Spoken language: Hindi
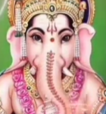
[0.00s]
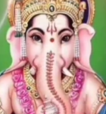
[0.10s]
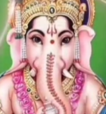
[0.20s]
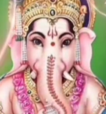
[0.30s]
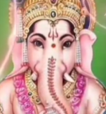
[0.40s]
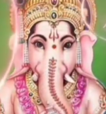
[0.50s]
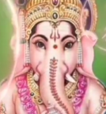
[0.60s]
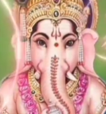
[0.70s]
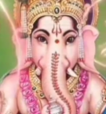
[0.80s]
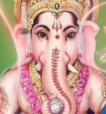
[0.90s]
हुआ
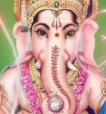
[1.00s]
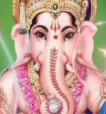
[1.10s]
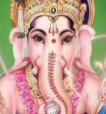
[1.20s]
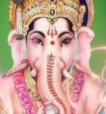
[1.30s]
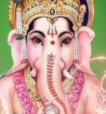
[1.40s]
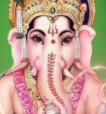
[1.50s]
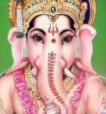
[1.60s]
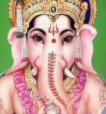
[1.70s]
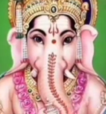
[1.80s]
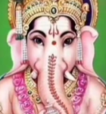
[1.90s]
था दोनों
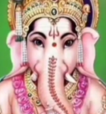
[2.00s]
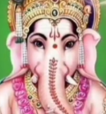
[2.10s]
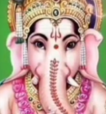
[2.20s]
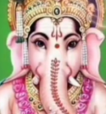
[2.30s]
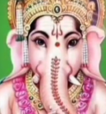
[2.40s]
उसमें बैठकर